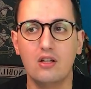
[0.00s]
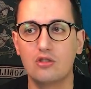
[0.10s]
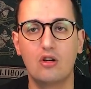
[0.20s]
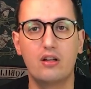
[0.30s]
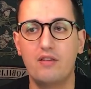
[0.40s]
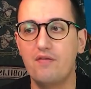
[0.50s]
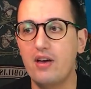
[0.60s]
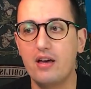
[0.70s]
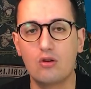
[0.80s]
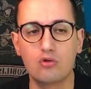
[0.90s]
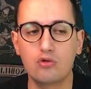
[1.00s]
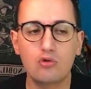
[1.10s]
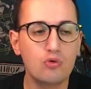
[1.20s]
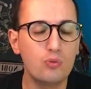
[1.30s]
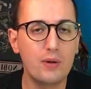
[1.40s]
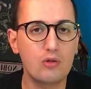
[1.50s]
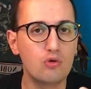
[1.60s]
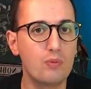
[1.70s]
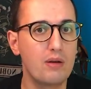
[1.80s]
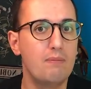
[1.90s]
Sono davvero super
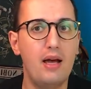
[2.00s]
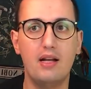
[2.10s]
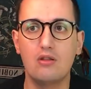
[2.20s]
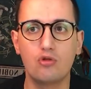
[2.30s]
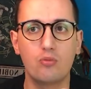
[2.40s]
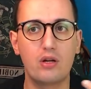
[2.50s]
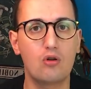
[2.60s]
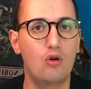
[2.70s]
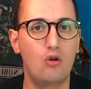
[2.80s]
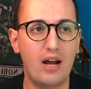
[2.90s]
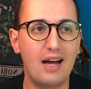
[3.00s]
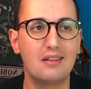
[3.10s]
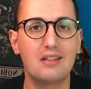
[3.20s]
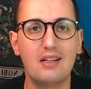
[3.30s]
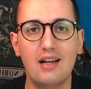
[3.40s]
super belli, super colorati.